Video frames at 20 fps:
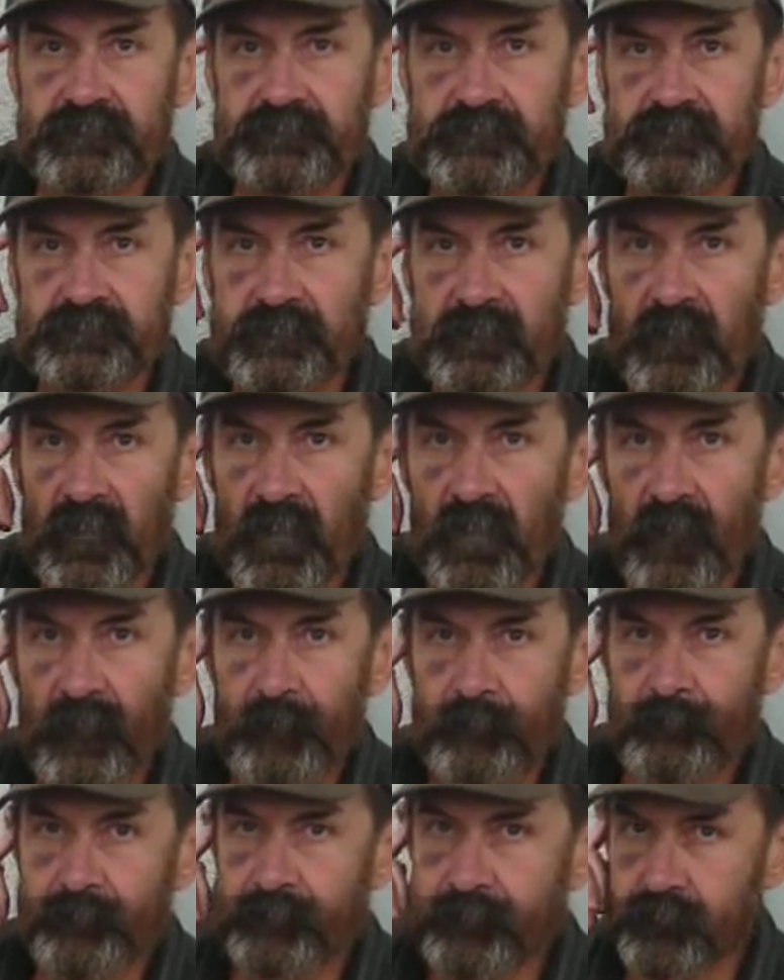Aha.
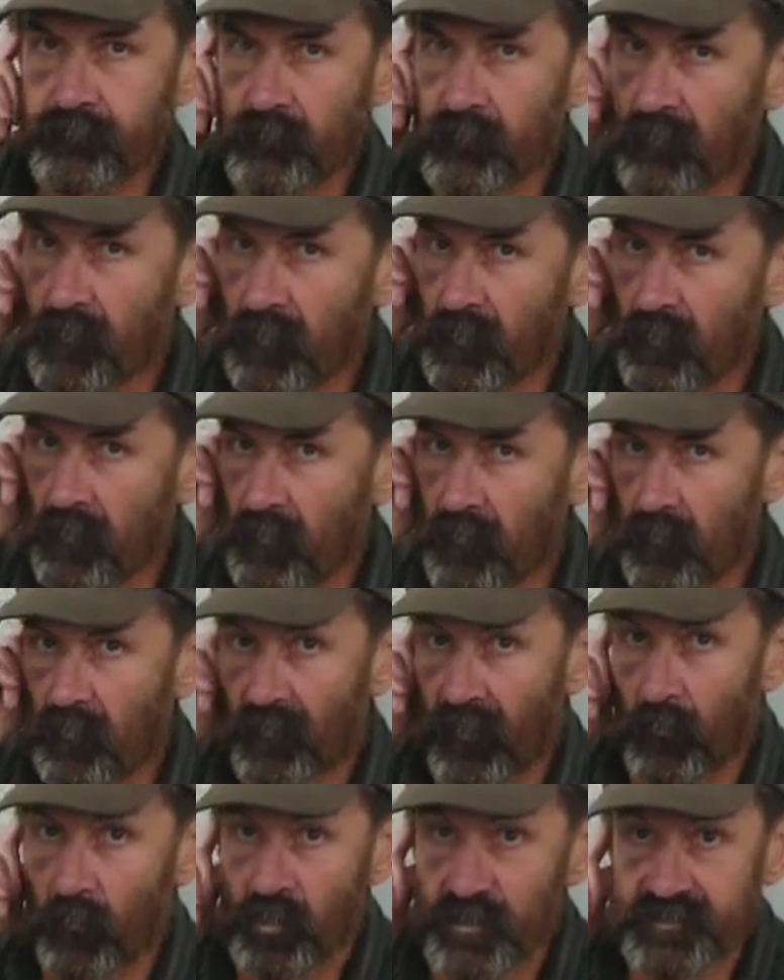
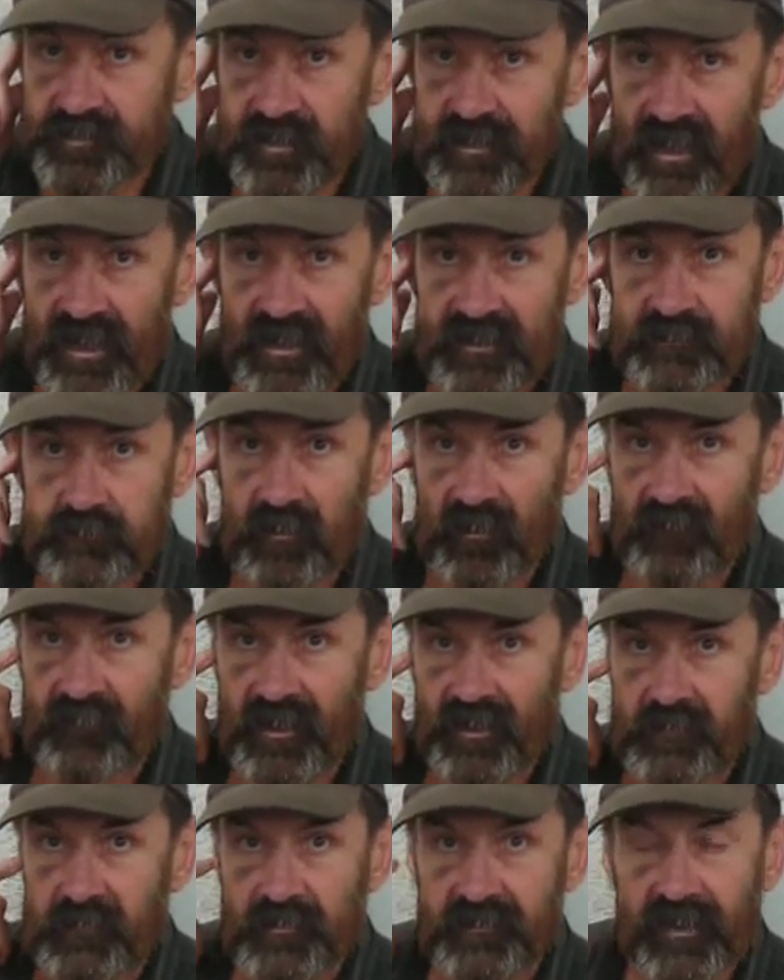Ona musi jechać,
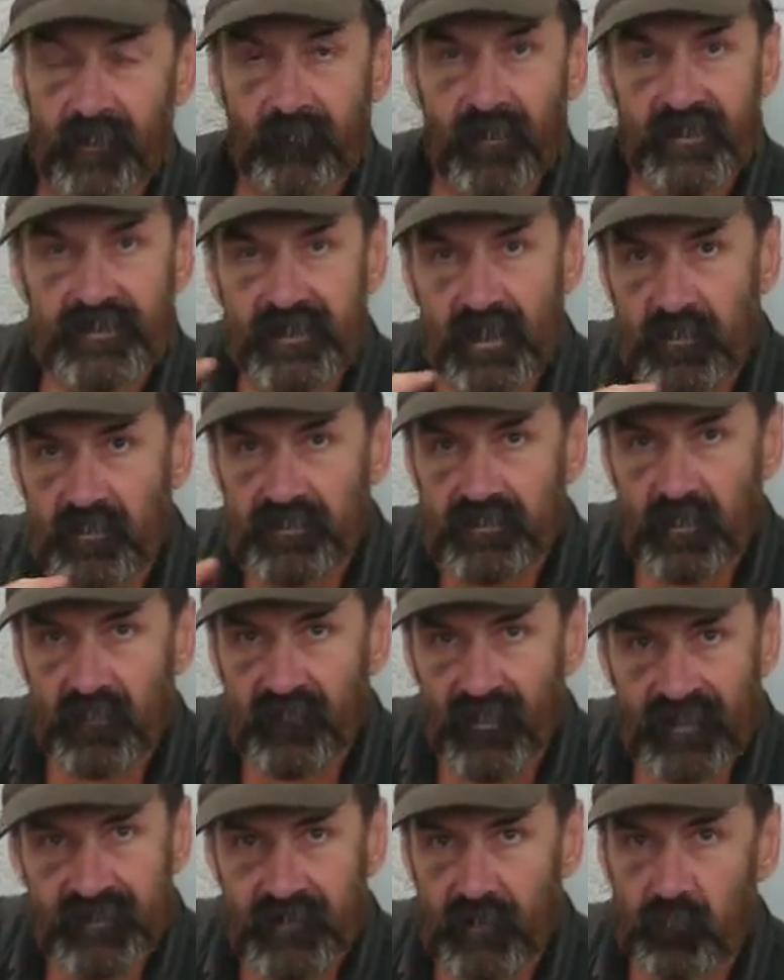To nie dlatego, że
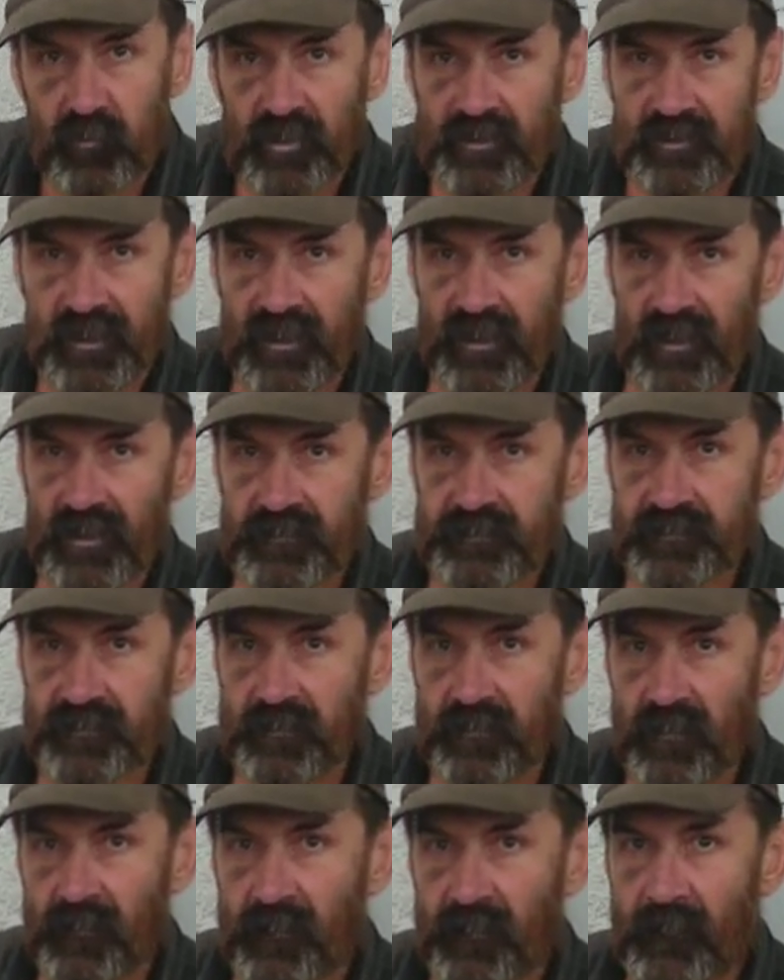ona nie może jechać.
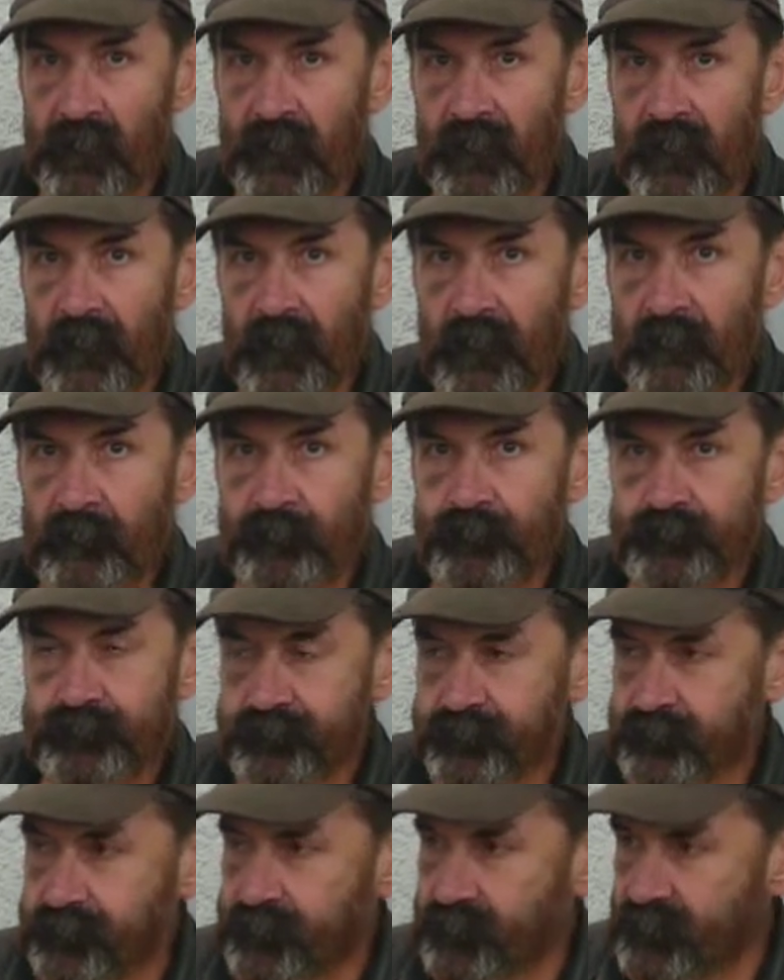Aha.
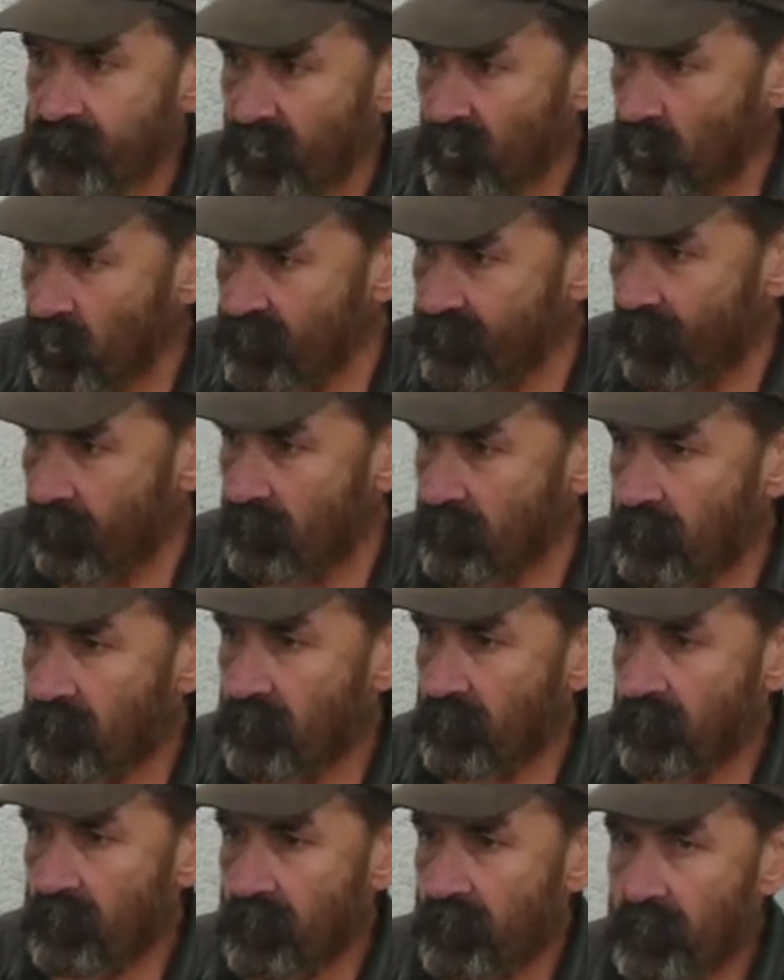Czyli jej nie
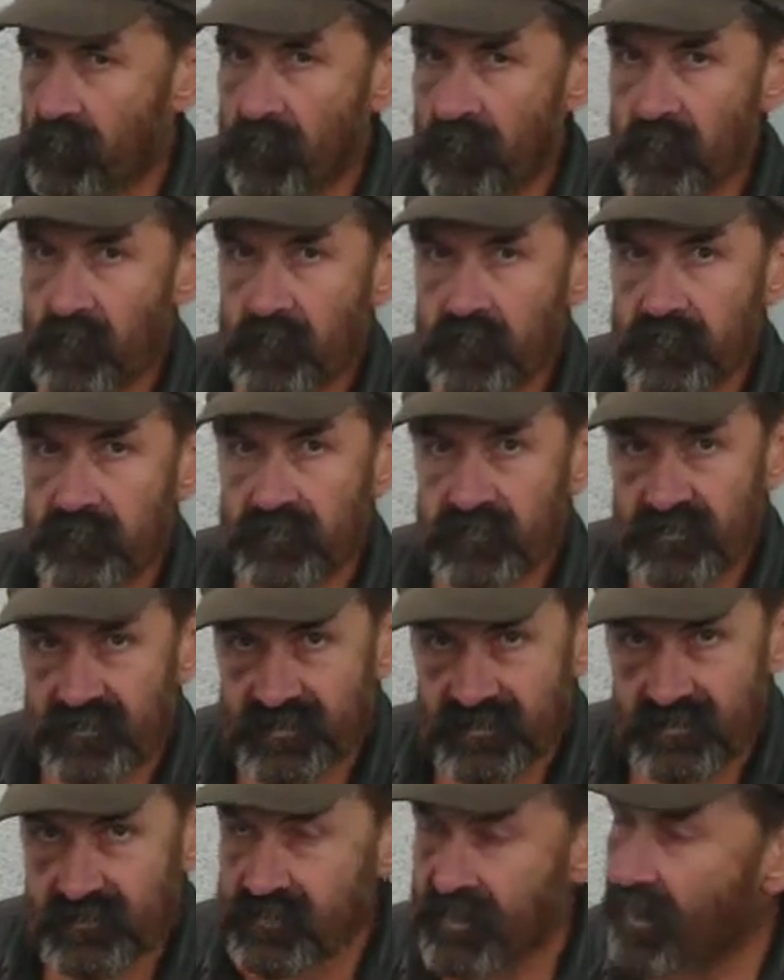będzie, no to wtedy nie będzie
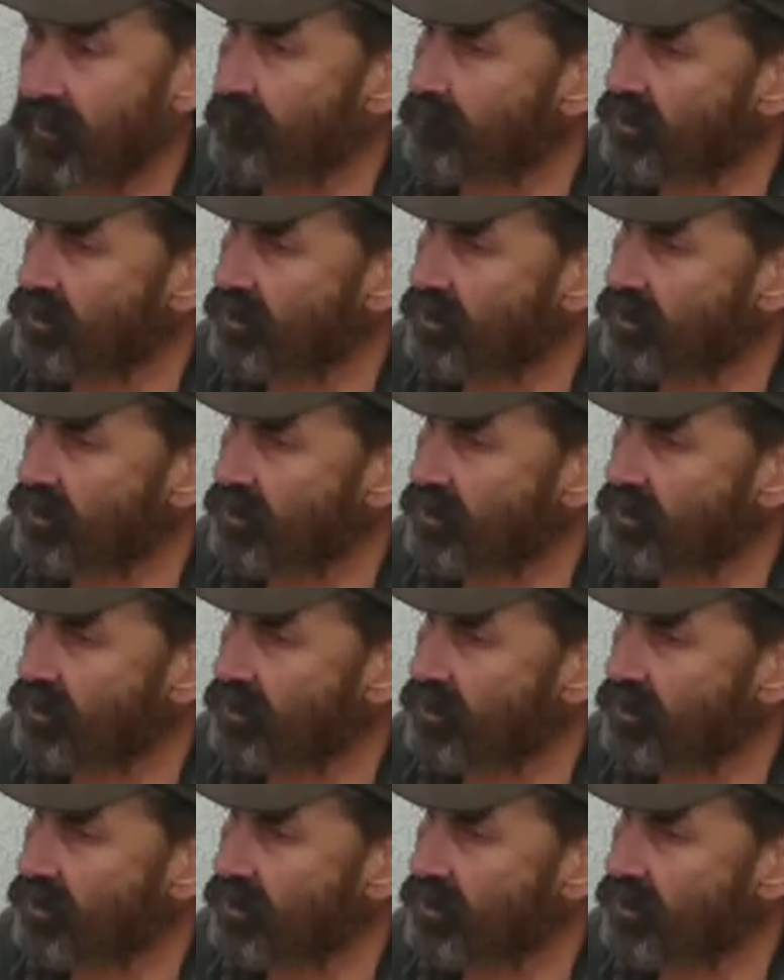problemu z nim, Nie tak?